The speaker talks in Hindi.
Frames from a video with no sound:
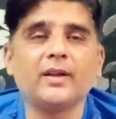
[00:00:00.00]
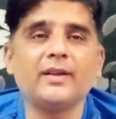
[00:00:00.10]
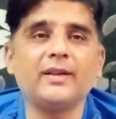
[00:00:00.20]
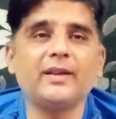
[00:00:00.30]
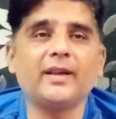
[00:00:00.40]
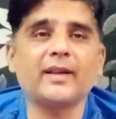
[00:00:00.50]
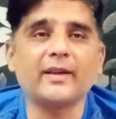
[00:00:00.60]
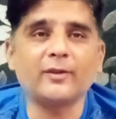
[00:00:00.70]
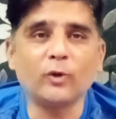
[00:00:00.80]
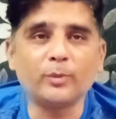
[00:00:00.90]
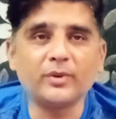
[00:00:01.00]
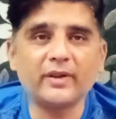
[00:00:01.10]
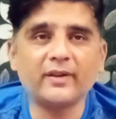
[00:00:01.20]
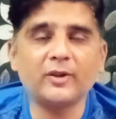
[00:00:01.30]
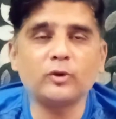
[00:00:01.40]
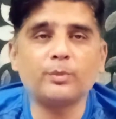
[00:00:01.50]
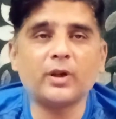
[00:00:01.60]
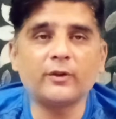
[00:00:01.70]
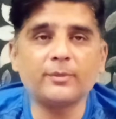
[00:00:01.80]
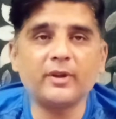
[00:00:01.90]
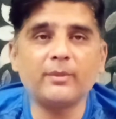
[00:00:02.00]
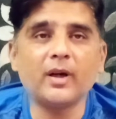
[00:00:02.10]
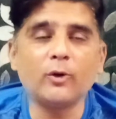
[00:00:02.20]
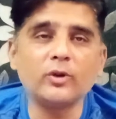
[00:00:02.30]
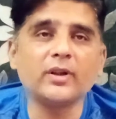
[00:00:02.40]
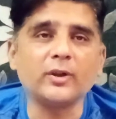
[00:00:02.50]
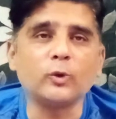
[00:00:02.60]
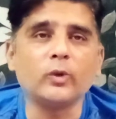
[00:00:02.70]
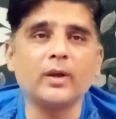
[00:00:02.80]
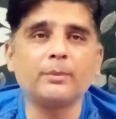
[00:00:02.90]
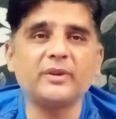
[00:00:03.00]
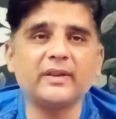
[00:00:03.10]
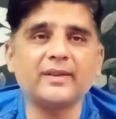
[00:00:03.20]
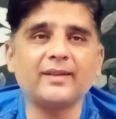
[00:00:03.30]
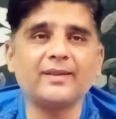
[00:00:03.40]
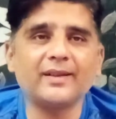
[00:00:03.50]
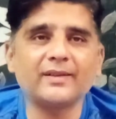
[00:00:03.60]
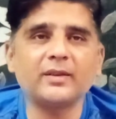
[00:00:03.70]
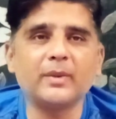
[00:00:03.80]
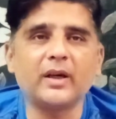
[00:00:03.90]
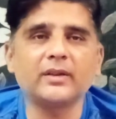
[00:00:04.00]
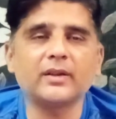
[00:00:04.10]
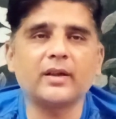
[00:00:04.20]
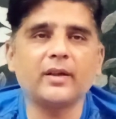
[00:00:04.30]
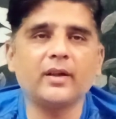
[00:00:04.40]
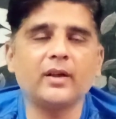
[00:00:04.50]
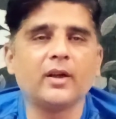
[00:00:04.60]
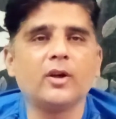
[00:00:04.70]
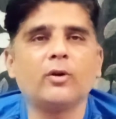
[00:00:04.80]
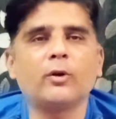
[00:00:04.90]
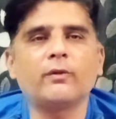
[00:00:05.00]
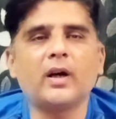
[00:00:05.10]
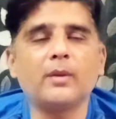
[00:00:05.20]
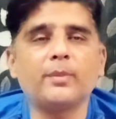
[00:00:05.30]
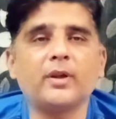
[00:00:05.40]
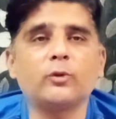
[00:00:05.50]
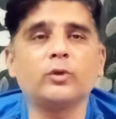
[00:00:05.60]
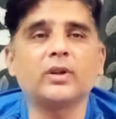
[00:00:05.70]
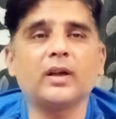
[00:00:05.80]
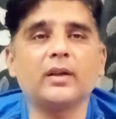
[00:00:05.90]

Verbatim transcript: ही एक ऐसे ओपनर्स हैं जो पावर प्ले में आउट नहीं हुए हम पी एस एल सिक्स की बात कर रहे हैं और वहाँ पर उनका